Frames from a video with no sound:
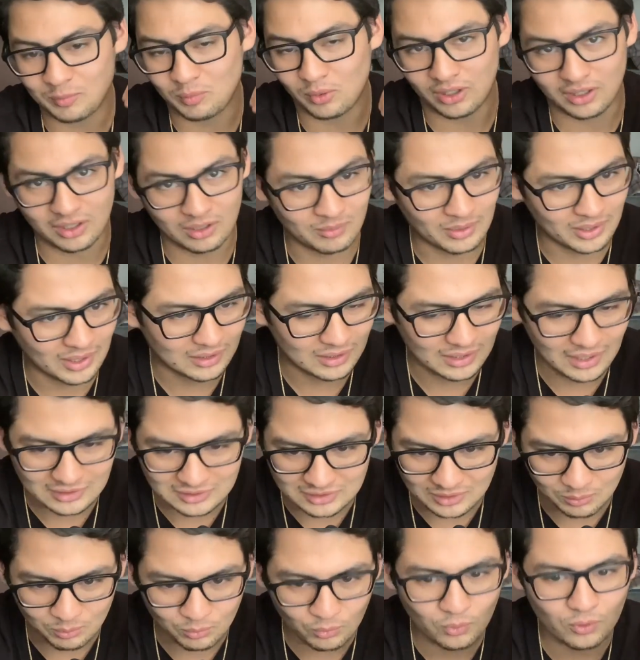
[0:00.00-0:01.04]
porque de verdad
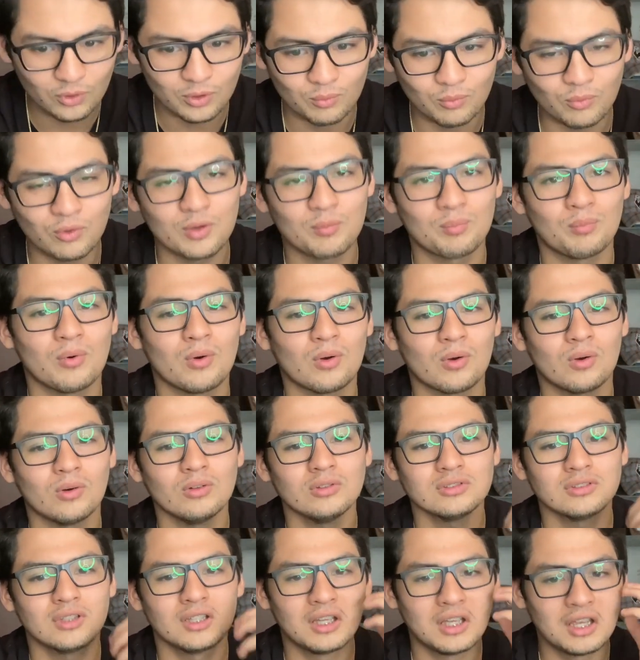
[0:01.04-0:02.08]
hace muy, muy
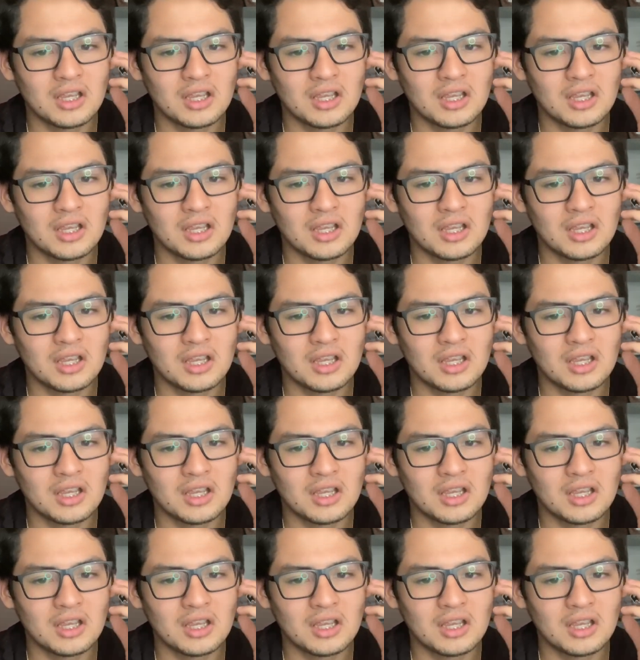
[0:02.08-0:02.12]
pocos.